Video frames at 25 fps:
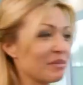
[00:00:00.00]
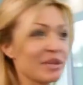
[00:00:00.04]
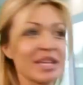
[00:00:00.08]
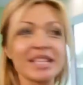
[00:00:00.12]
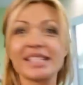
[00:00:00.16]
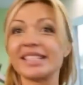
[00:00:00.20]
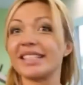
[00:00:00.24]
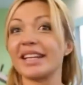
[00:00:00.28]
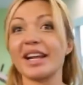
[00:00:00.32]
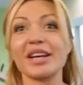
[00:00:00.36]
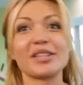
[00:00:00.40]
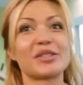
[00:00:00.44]
меня
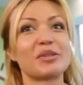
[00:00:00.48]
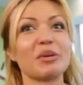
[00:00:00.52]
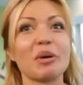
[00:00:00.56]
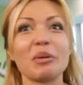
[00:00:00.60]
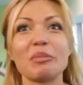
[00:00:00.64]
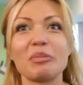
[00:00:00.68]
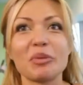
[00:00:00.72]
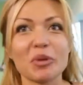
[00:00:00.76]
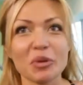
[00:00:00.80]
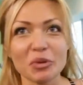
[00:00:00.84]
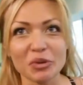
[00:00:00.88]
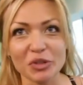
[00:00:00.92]
сразу
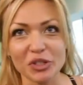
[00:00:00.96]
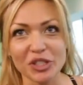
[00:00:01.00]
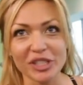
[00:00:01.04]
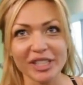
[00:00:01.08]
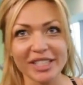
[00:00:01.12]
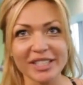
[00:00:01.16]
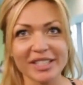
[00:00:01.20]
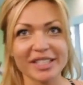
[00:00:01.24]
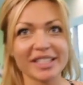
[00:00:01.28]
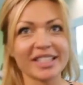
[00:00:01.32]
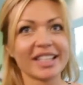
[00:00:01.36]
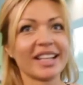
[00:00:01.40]

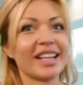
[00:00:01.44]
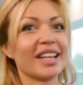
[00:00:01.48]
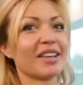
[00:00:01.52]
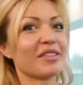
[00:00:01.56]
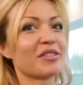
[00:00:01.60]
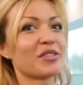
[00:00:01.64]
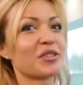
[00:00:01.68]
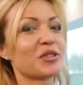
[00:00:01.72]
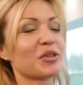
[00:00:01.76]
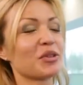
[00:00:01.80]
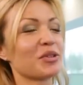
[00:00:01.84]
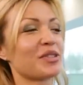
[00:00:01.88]
обрушилось
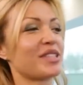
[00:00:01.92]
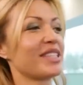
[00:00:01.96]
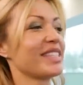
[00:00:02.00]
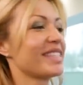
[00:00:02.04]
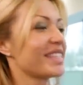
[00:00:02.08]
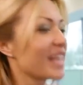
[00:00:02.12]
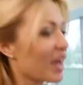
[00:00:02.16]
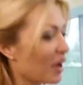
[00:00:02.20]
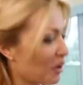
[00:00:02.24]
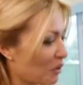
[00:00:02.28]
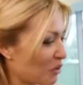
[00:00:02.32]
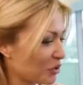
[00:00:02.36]
в
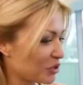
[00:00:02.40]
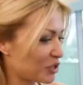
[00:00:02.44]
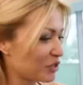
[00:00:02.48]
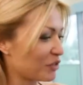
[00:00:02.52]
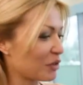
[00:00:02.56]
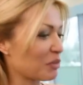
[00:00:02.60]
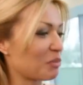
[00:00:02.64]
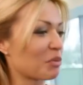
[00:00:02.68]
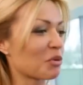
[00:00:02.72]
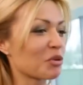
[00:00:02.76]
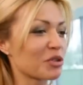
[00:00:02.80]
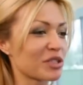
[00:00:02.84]
соцсетях куча
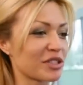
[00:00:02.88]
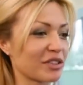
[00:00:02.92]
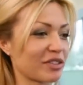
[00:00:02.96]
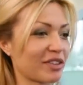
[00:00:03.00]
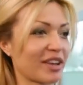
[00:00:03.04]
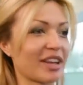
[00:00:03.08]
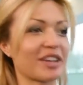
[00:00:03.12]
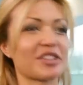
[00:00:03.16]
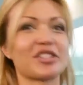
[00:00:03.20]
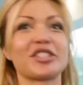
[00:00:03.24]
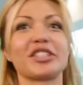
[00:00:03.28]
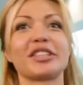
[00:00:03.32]
вопросов,
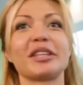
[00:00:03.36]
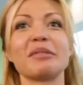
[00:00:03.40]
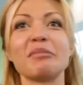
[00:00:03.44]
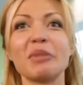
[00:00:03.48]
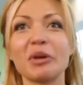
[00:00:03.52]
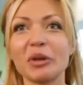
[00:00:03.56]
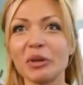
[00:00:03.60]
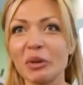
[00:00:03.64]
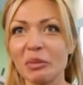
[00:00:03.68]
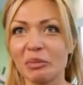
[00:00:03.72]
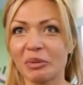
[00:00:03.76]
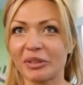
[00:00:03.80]
как же это могло